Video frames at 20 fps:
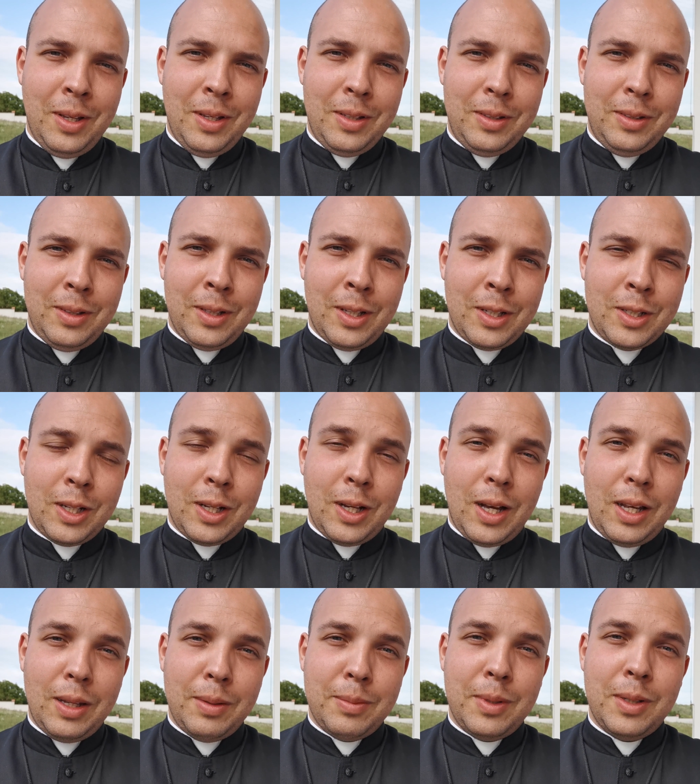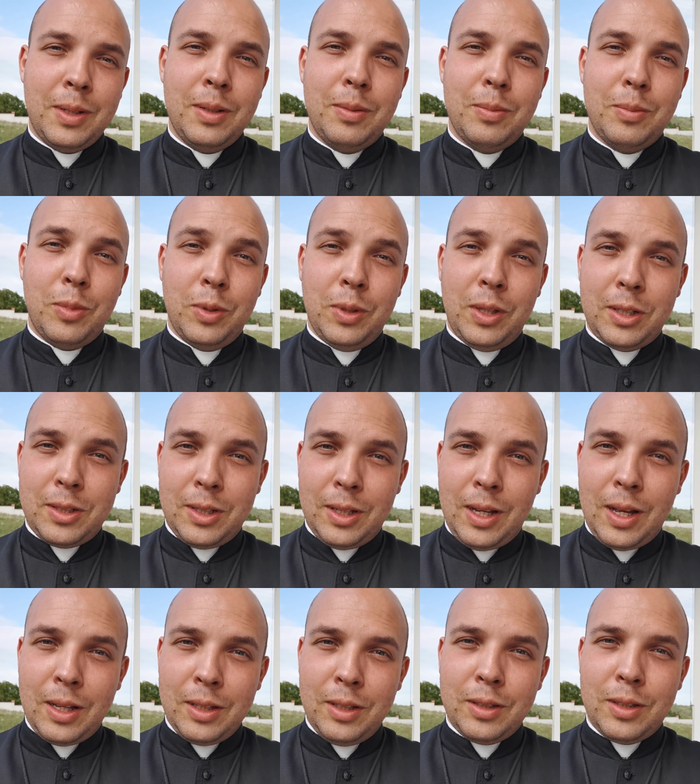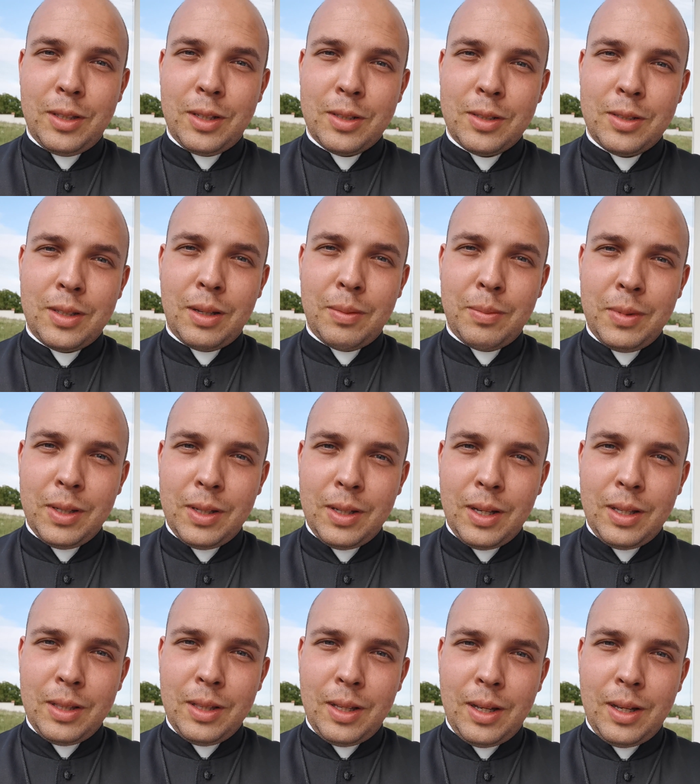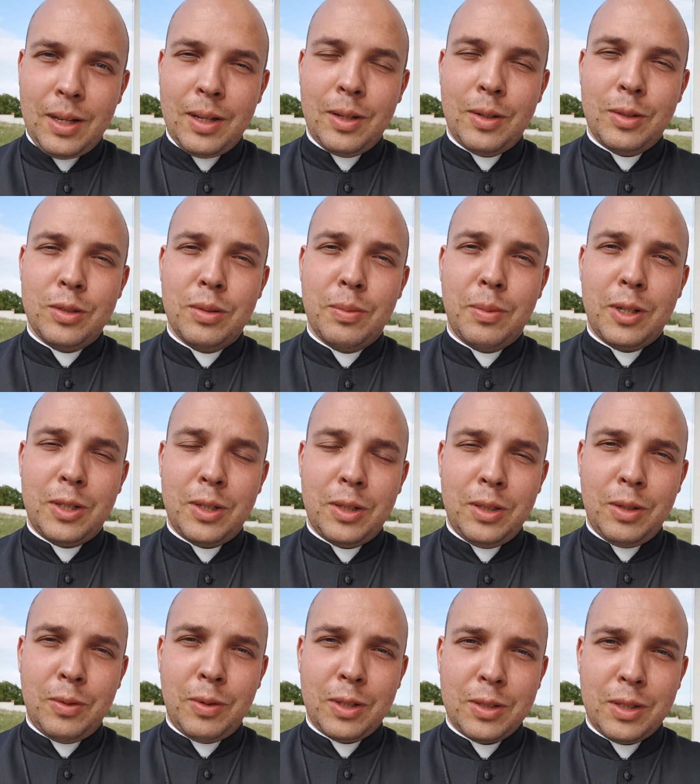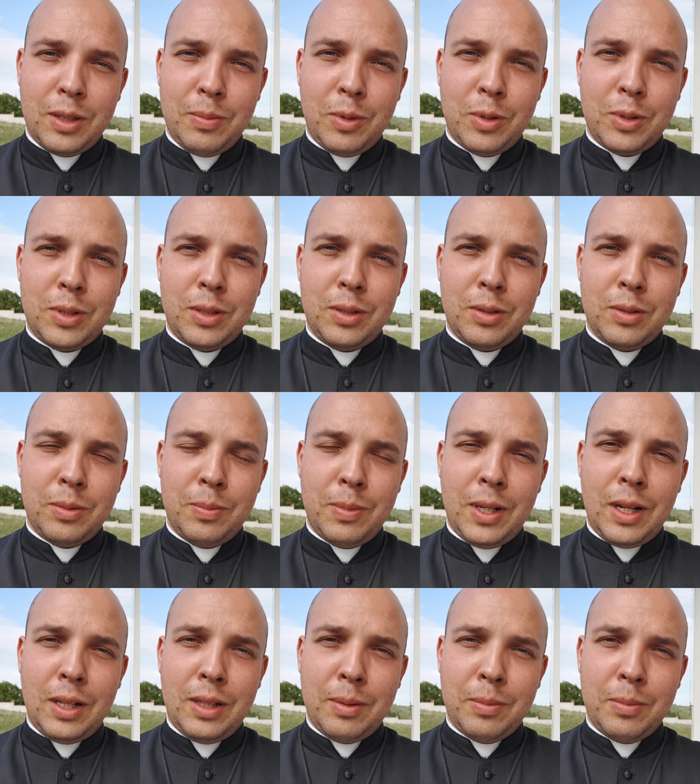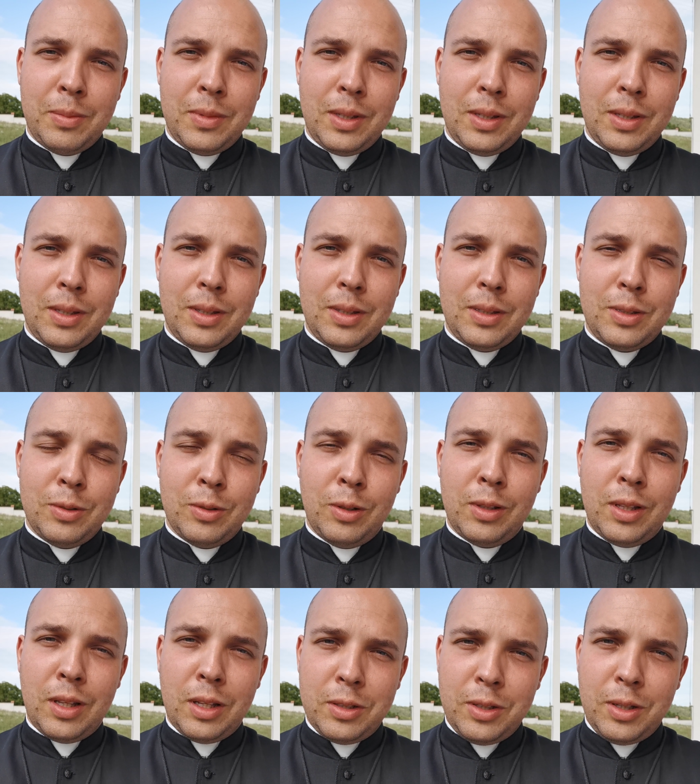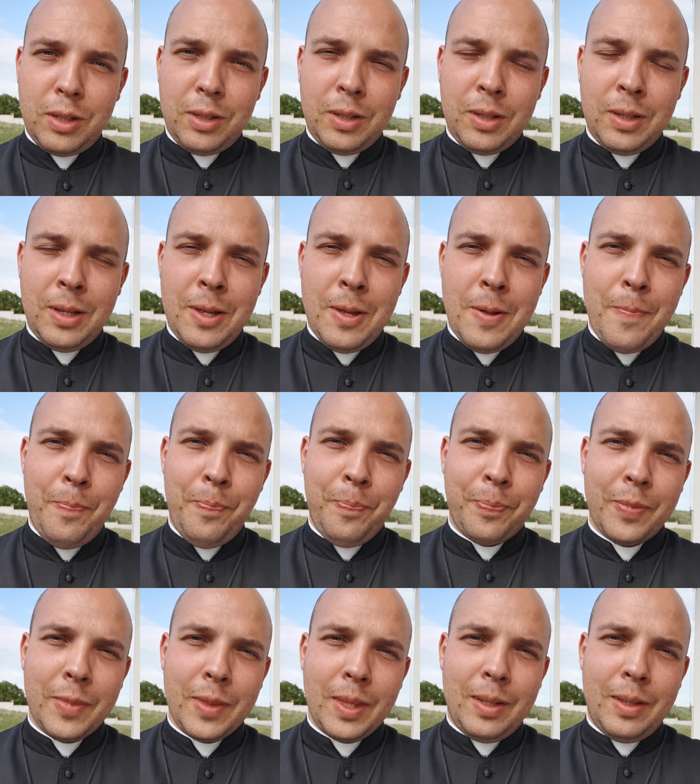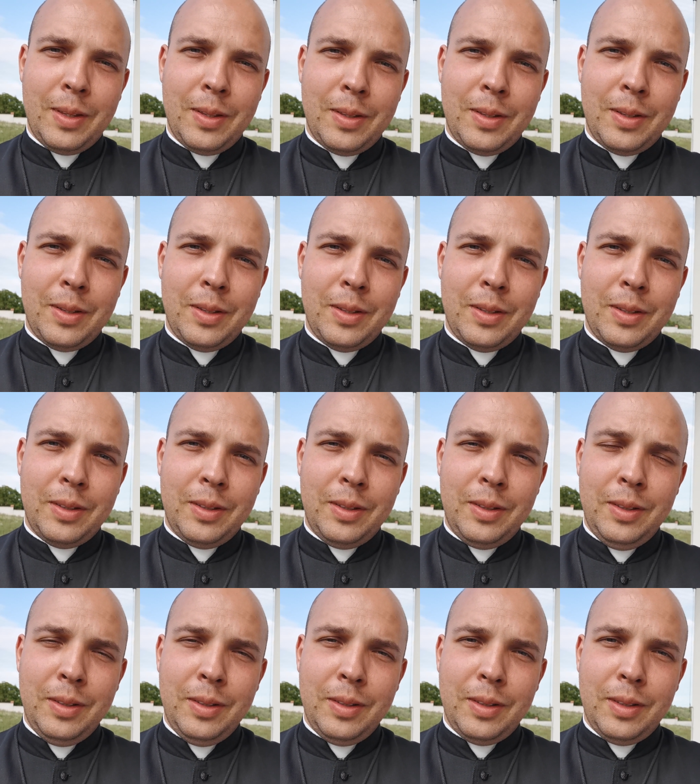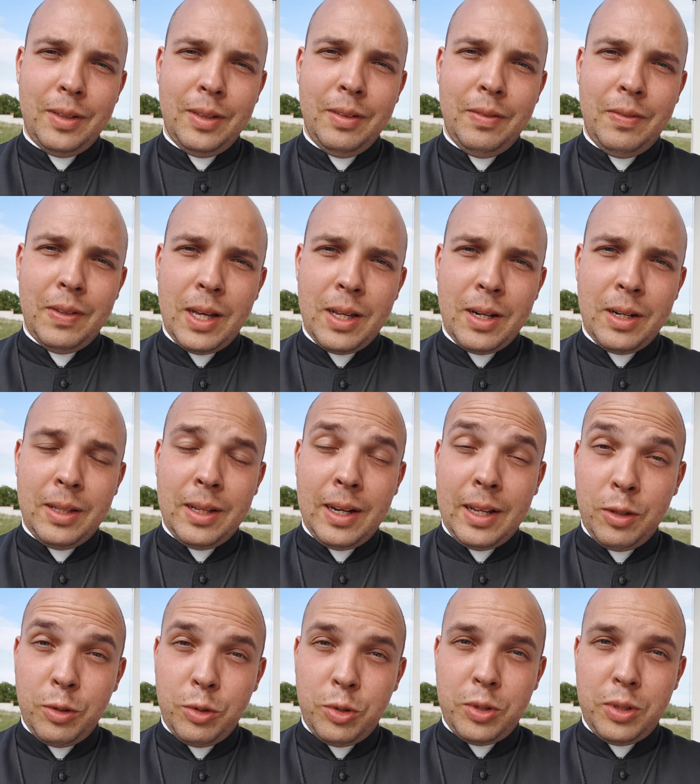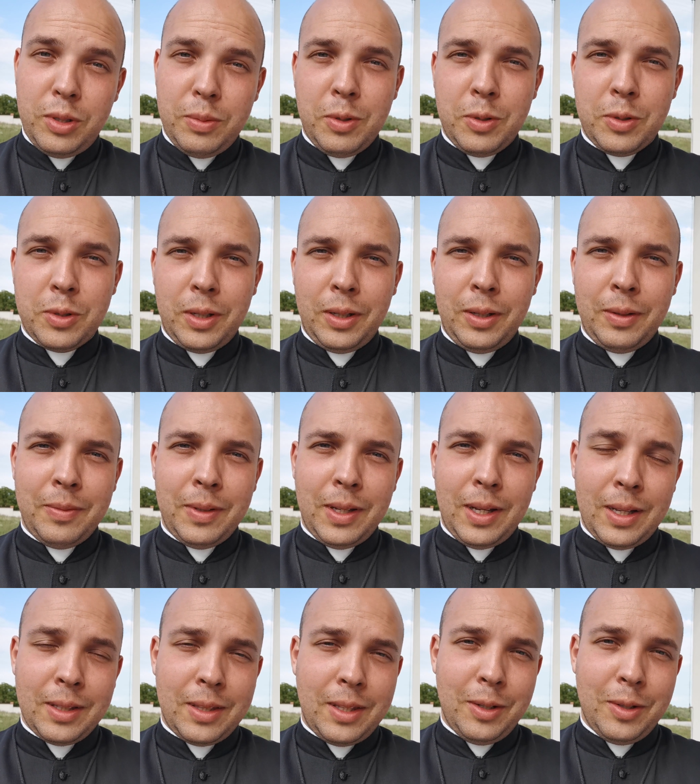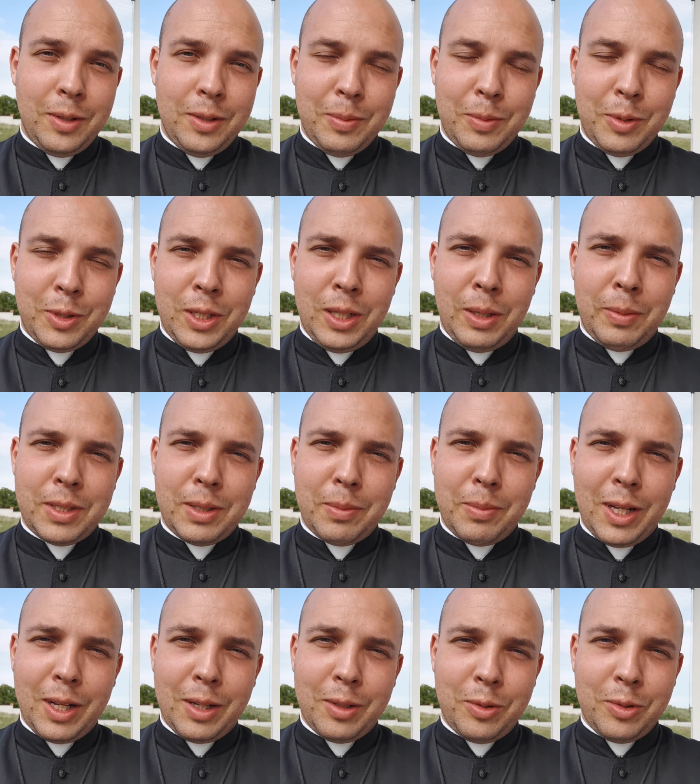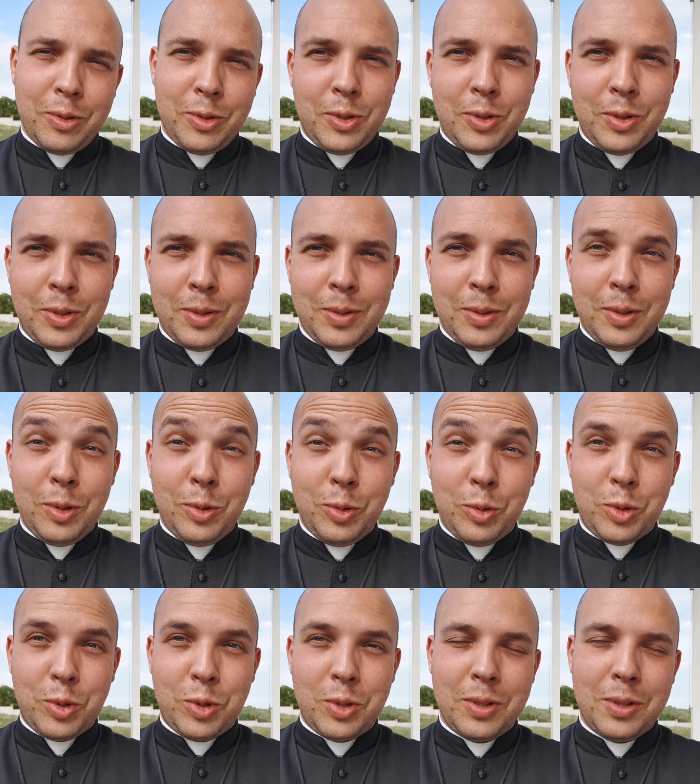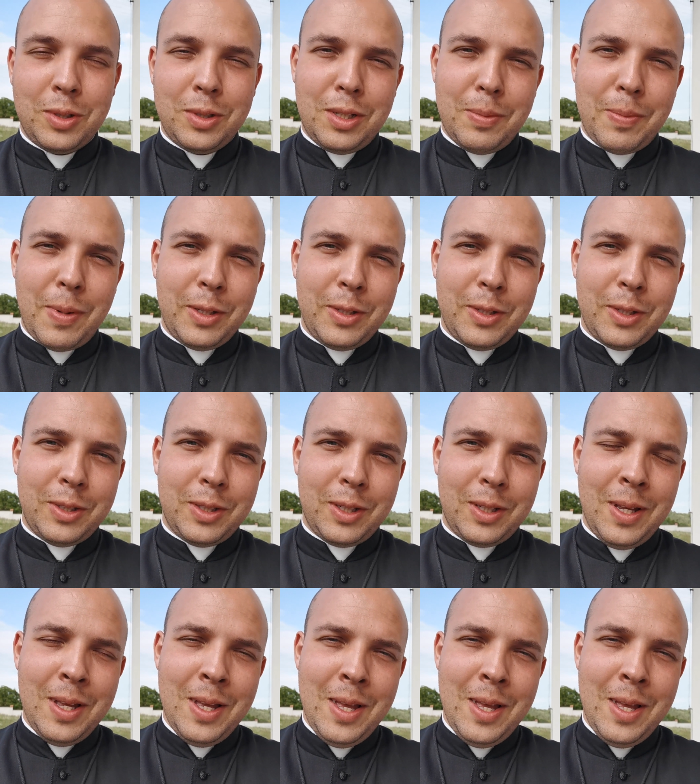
nie narzekajmy, bo narzekanie też zamyka na zobaczenie łaski Bożej, odbiera nam cnotę nadziei. E, i, i wiary, i radości Bożej, a tego nie może nam zabraknąć. No cóż, trzymajcie się,